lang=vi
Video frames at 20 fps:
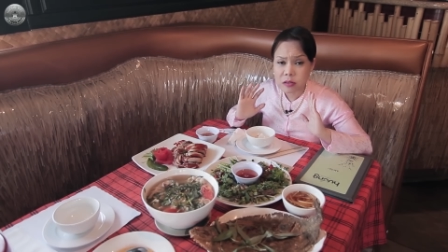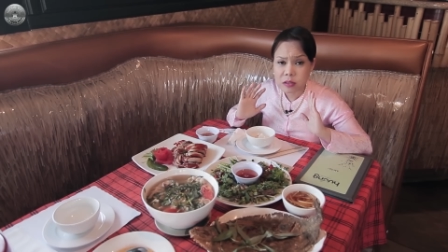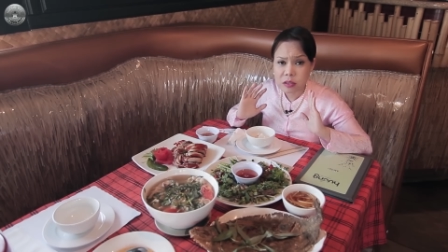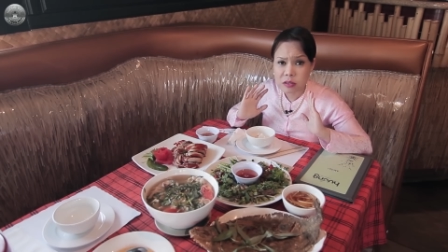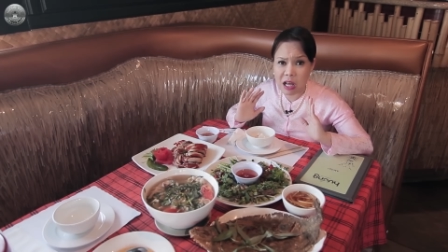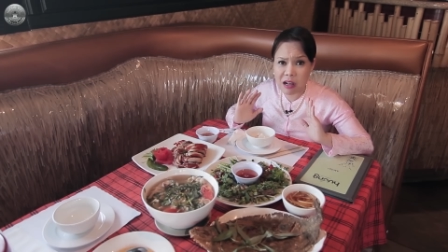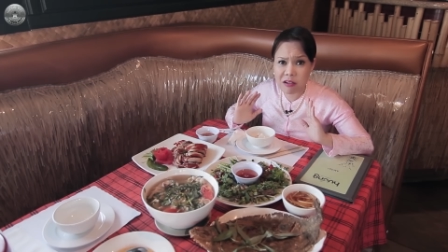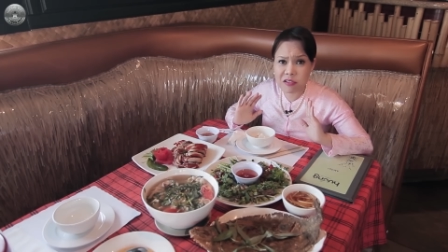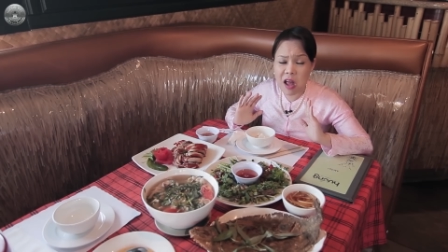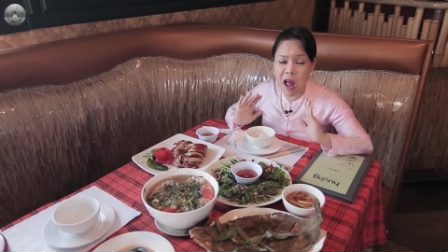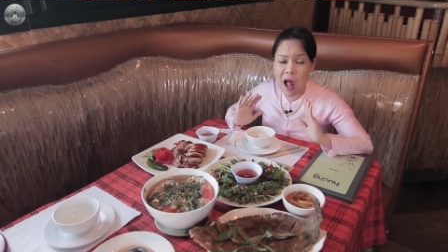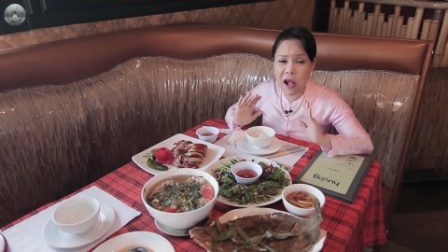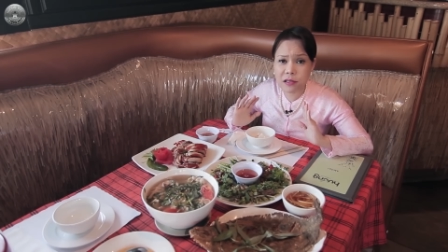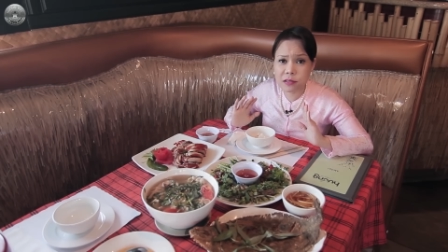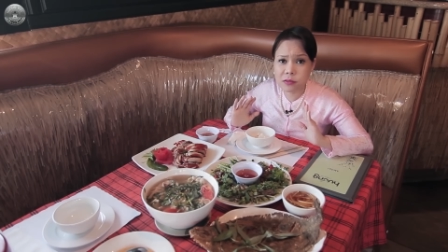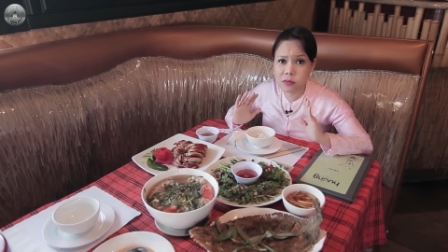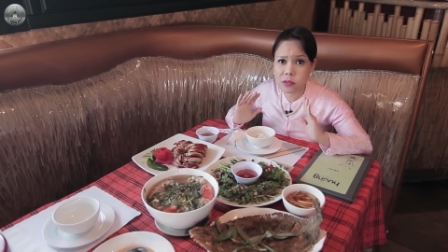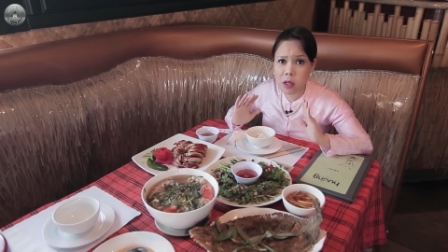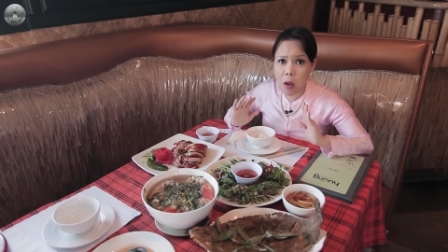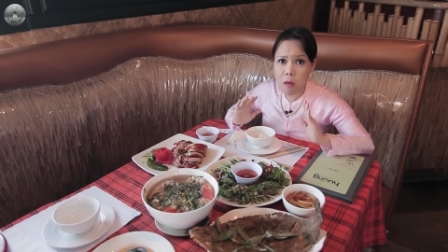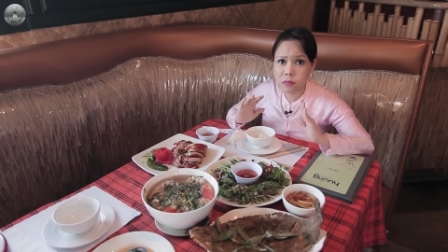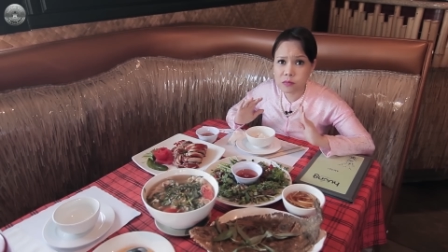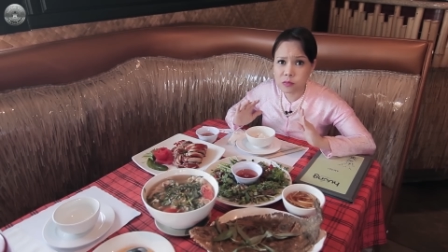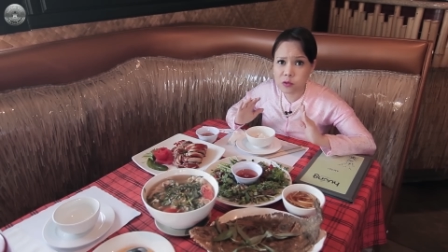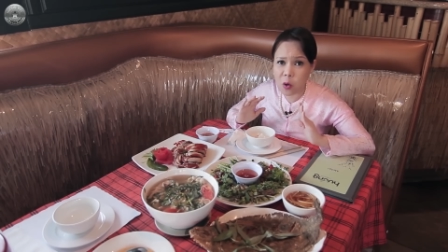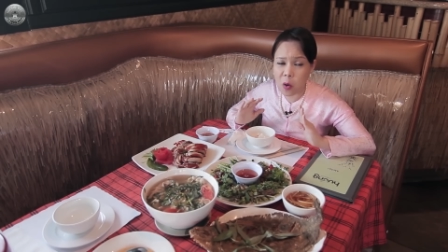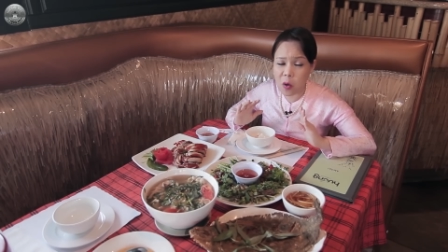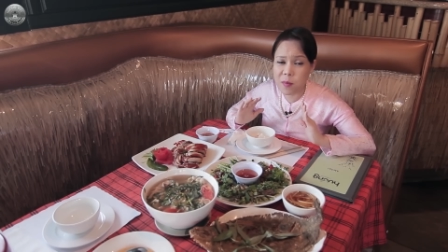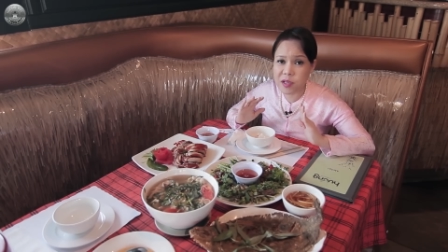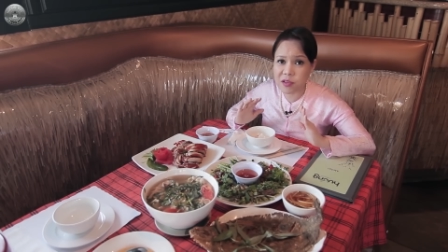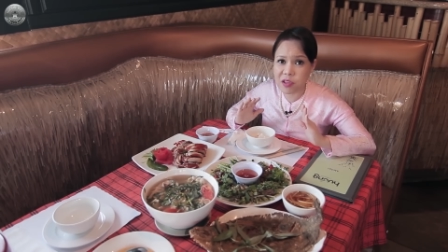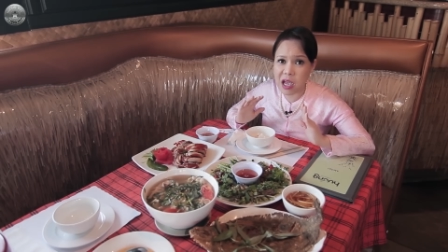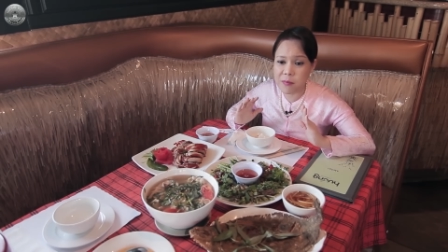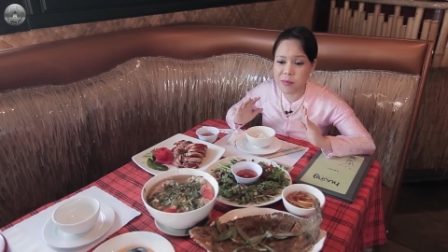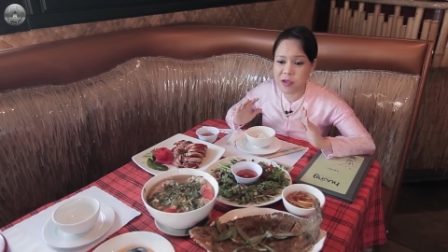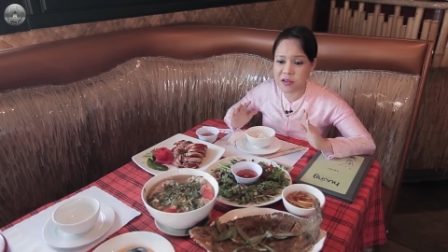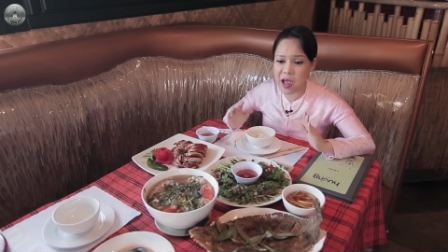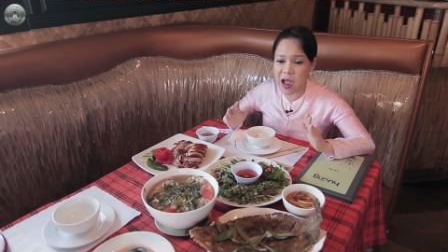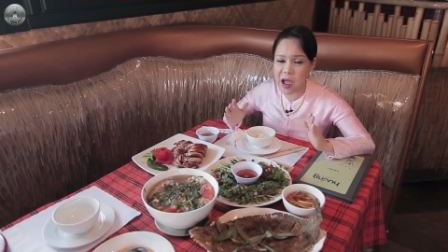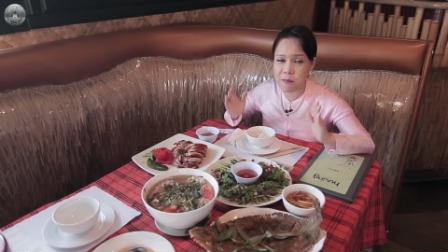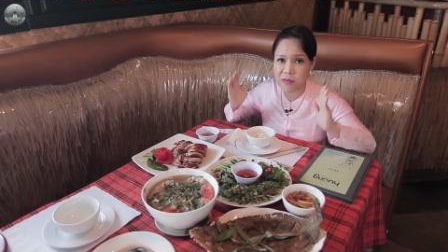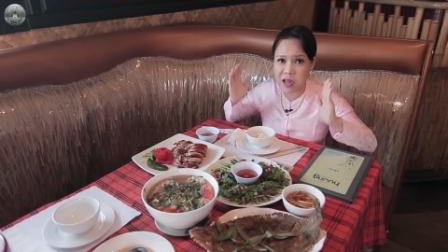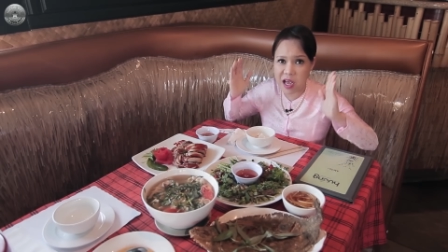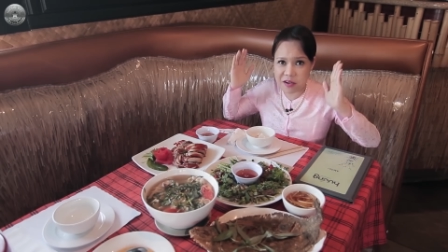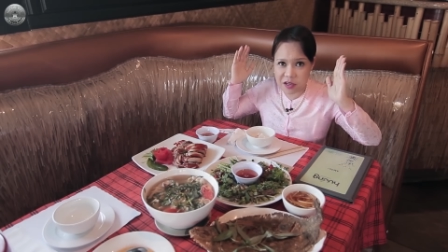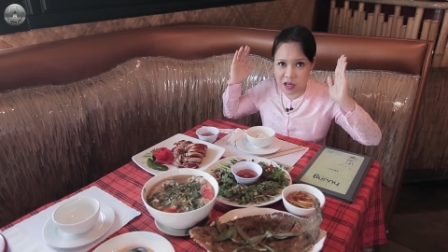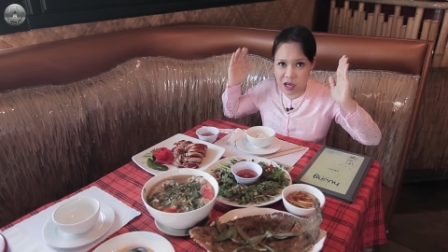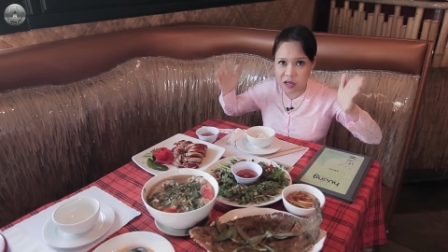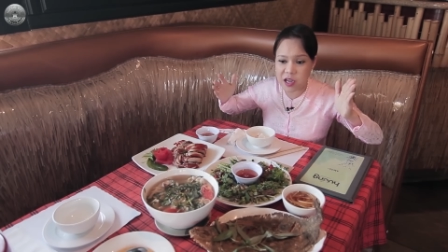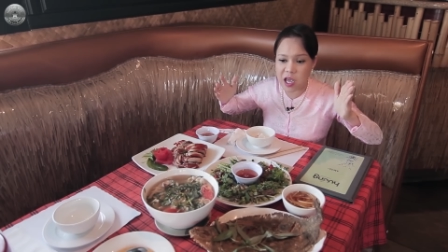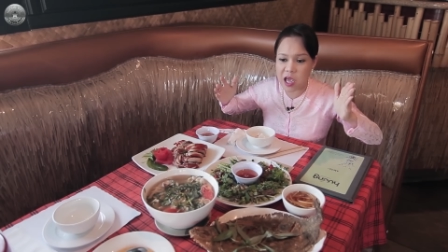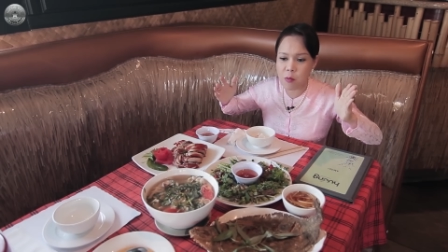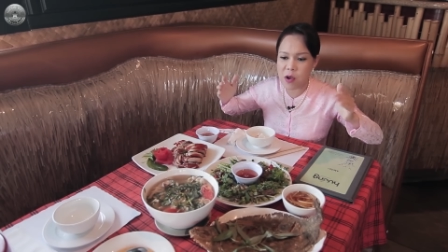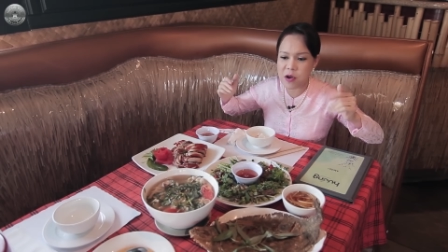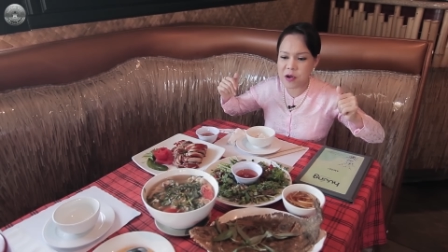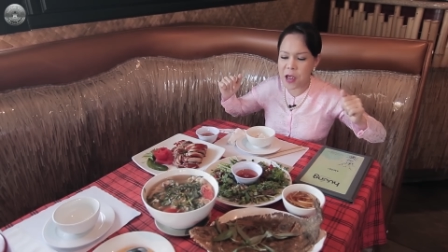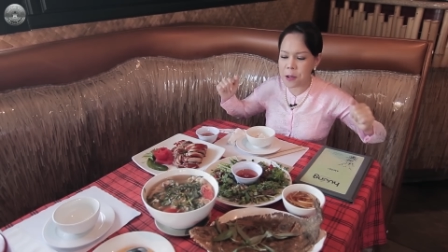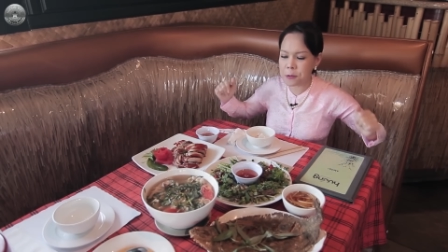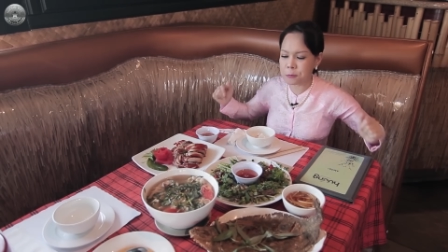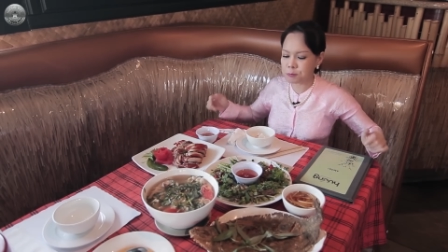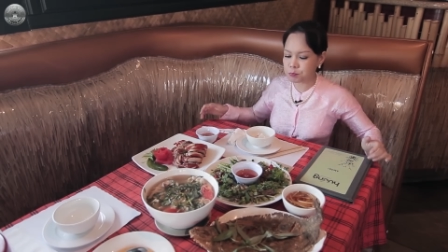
Đặc sản của miền Tây miền Nam là nên ghé quán này.